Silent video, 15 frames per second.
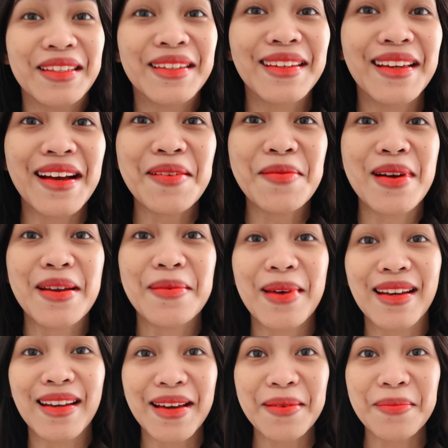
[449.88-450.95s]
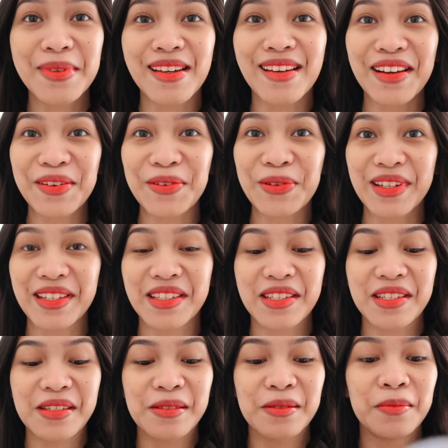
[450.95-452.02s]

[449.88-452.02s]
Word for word: Jadi nggak kemana-mana, beneran orange.